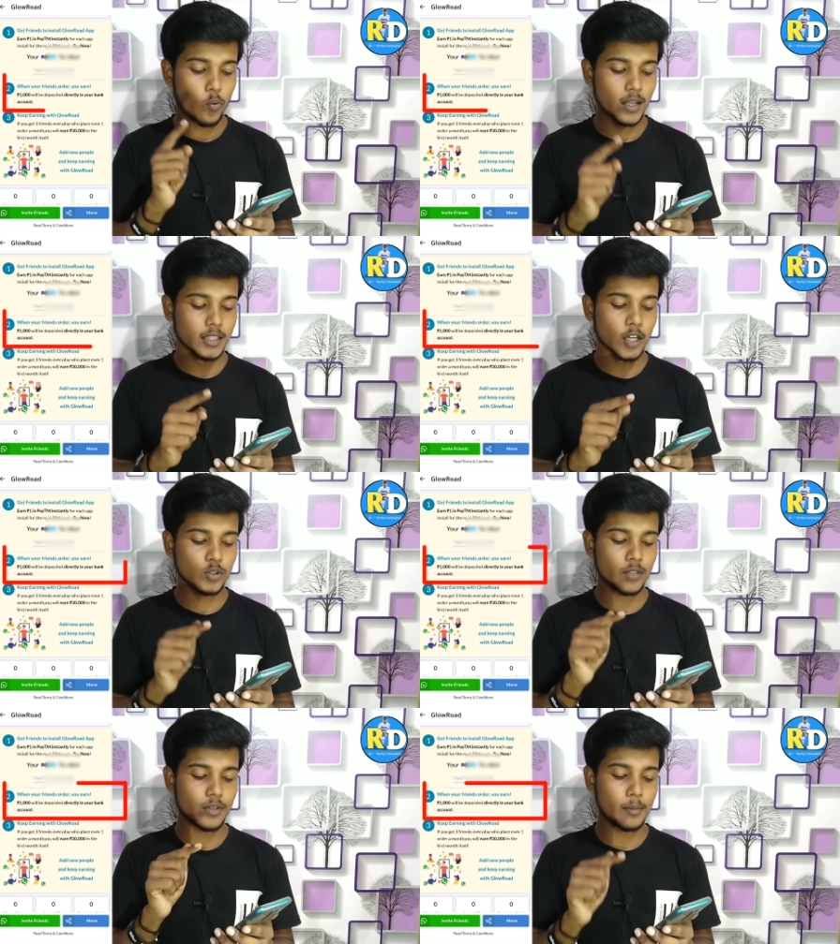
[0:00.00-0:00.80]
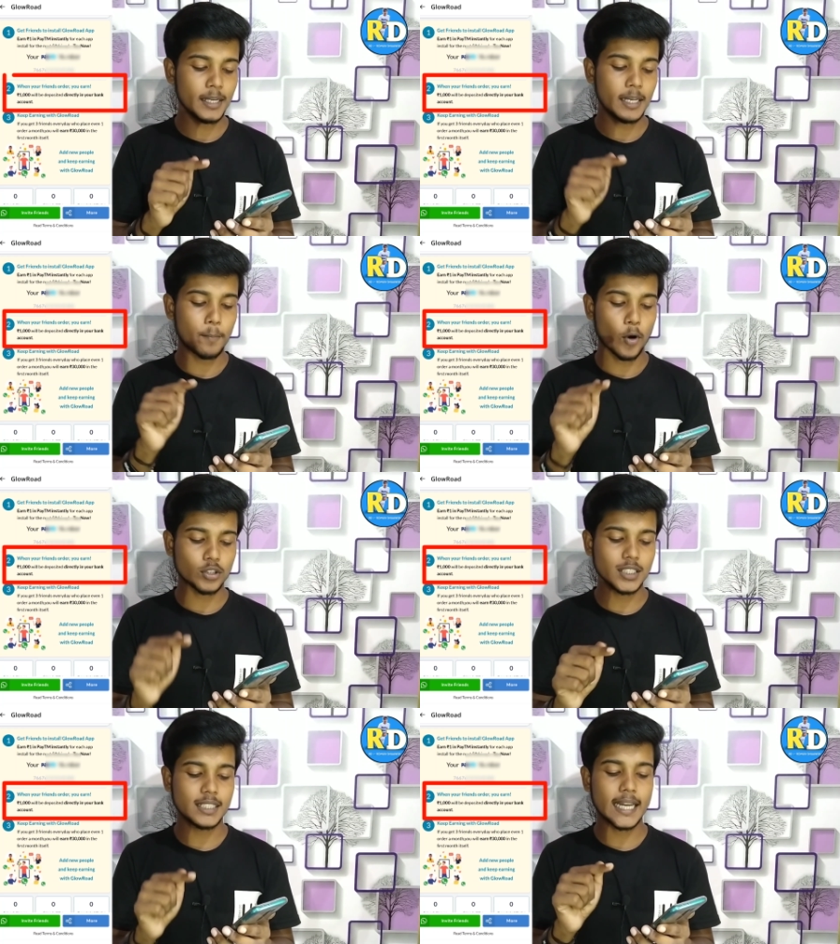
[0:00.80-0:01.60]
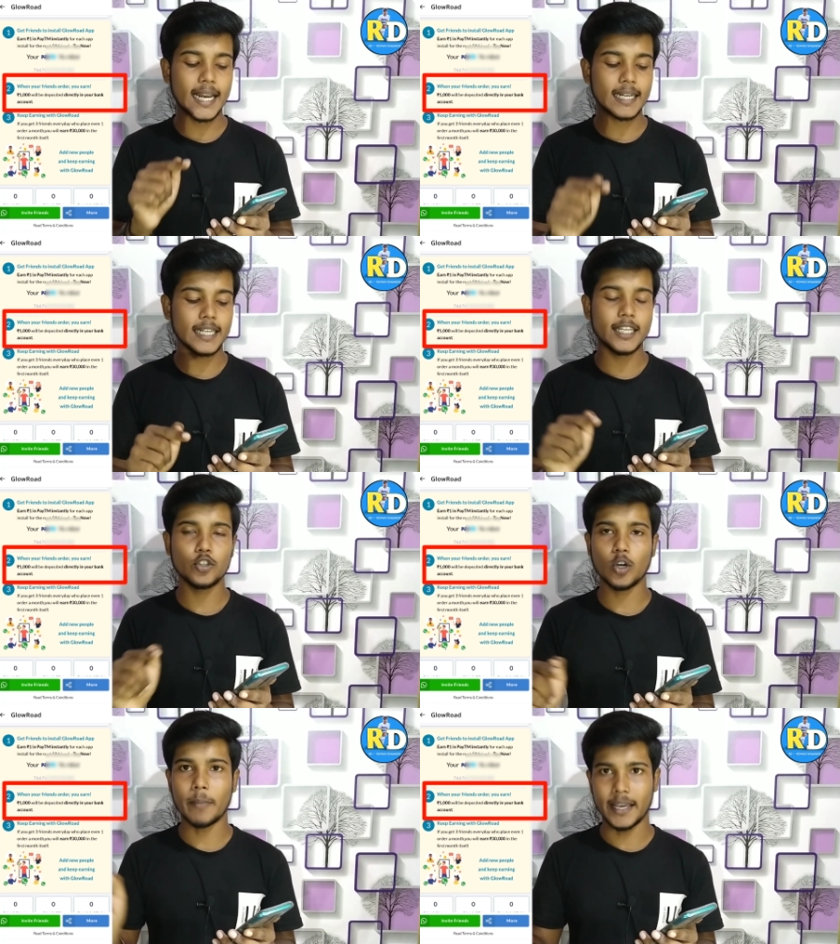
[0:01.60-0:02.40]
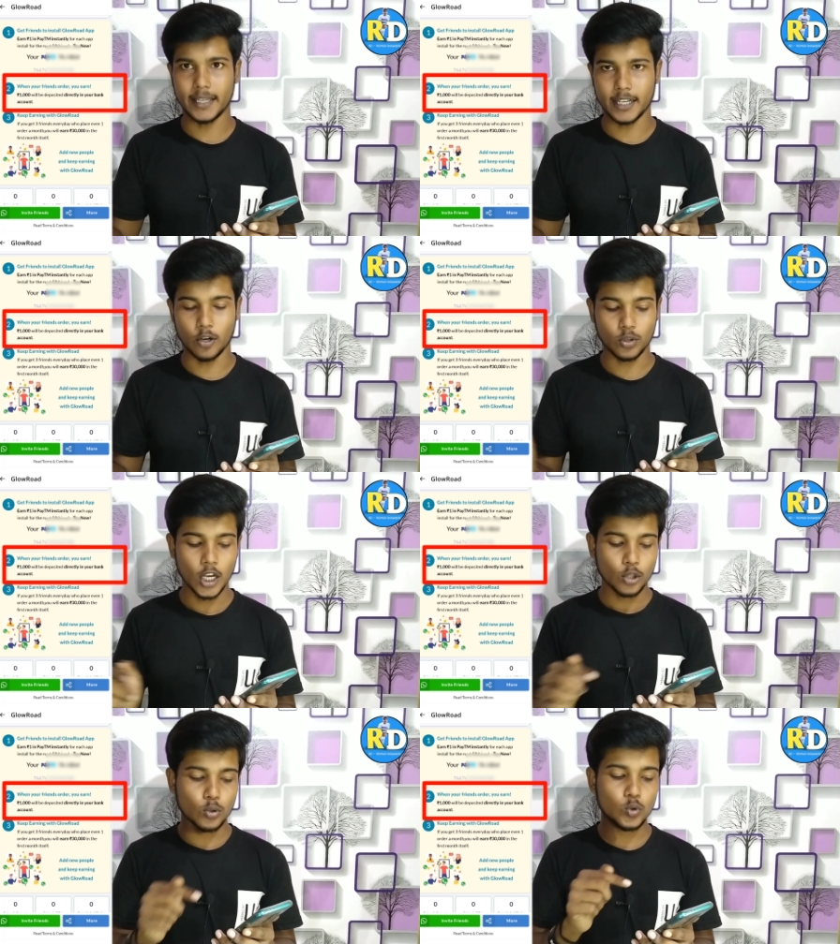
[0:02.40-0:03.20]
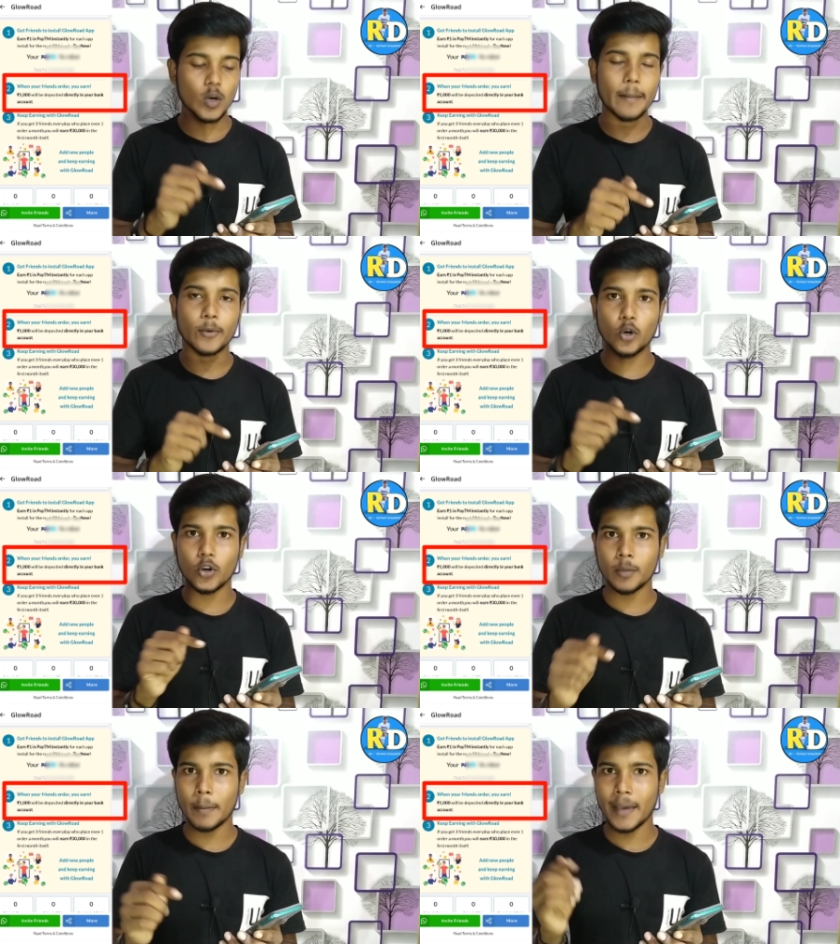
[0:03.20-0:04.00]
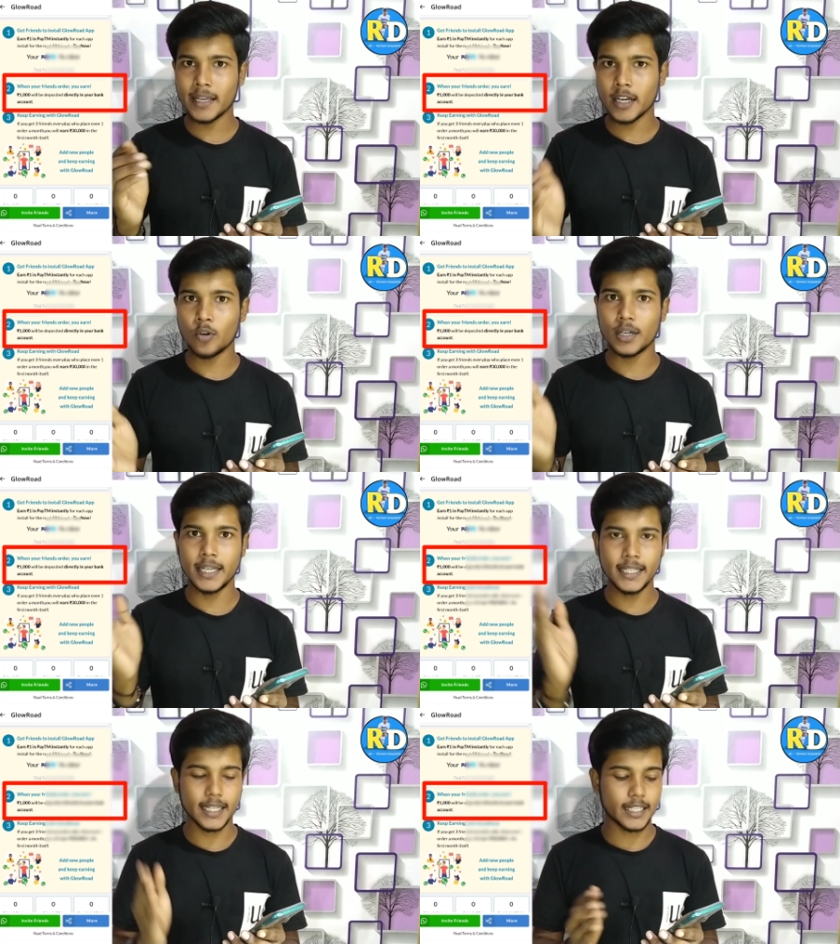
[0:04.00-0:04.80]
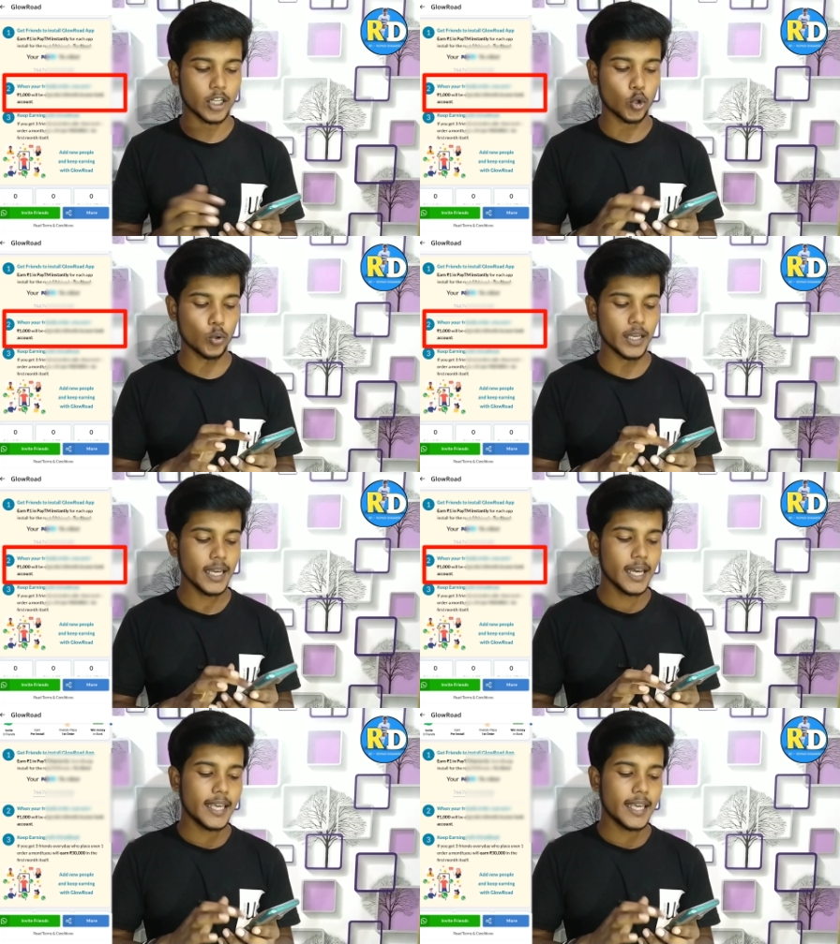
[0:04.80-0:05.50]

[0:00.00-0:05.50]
वन विल बी डिपॉजिट डायरेक्ट डायरेक्टली इन योर बैंक अकाउंट तो जो आप ग्लोरोड में बैंक अकाउंट लिंक करके रखोगे